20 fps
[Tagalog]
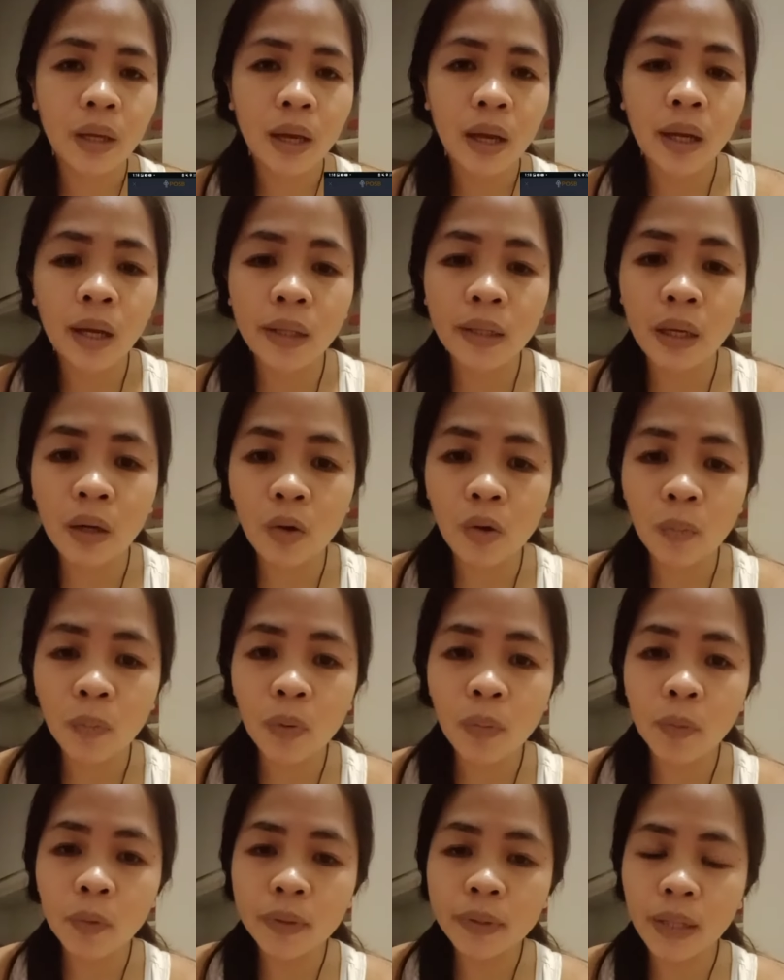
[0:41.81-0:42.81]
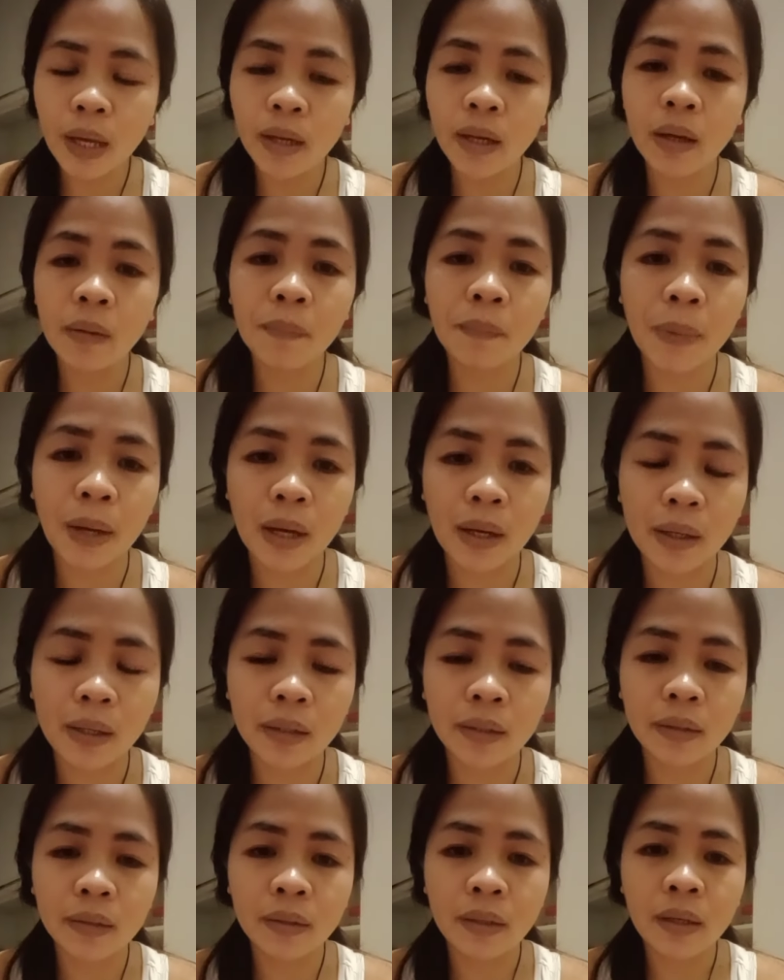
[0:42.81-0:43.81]
Agad akong pumunta ng
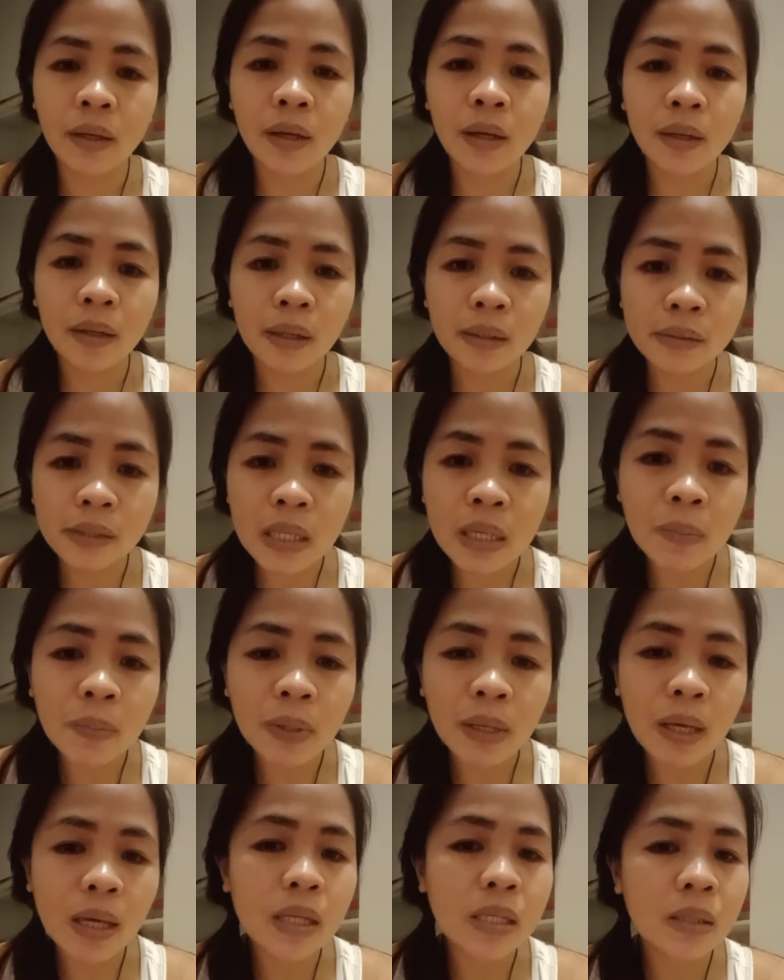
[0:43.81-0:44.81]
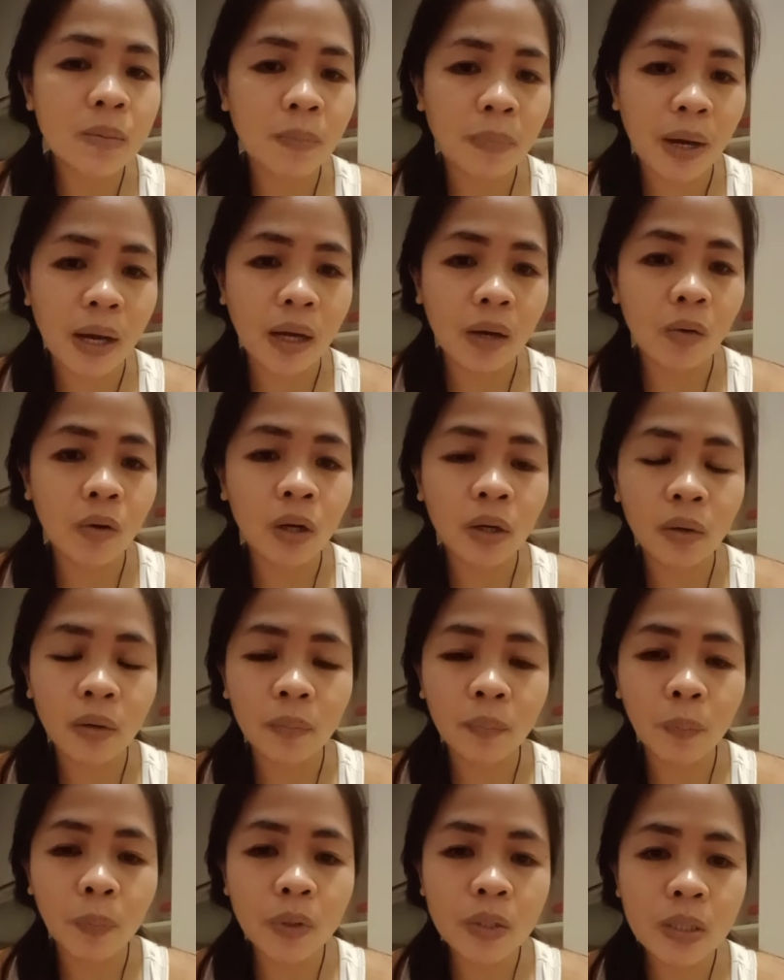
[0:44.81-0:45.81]
bank, ng DBS Bank
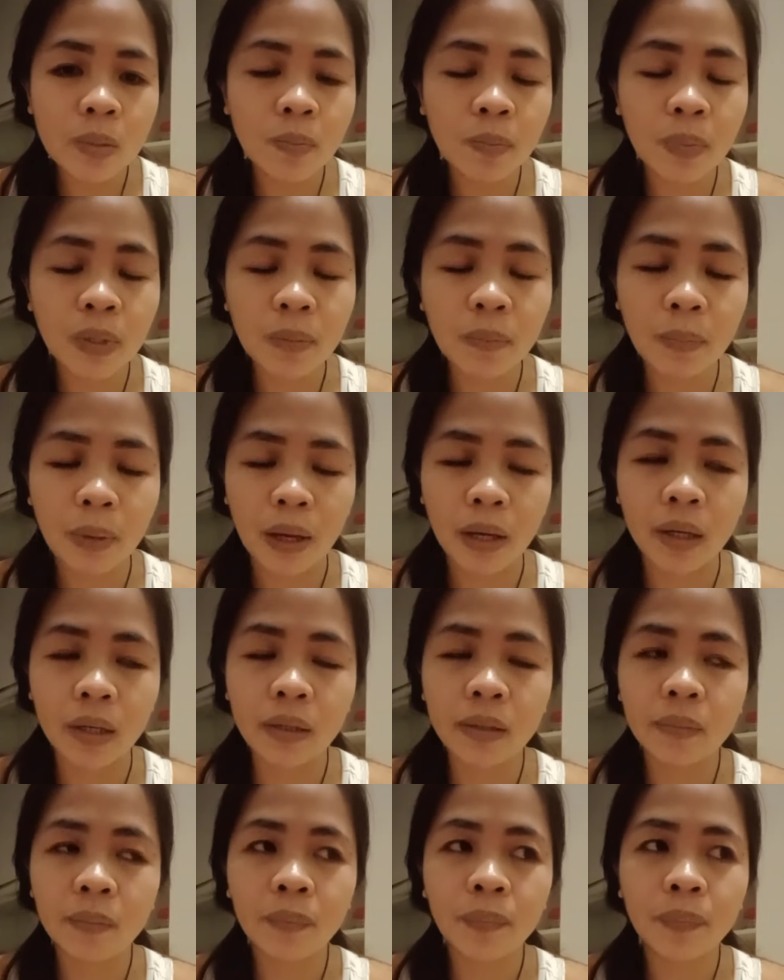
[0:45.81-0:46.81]
or POSB Bank.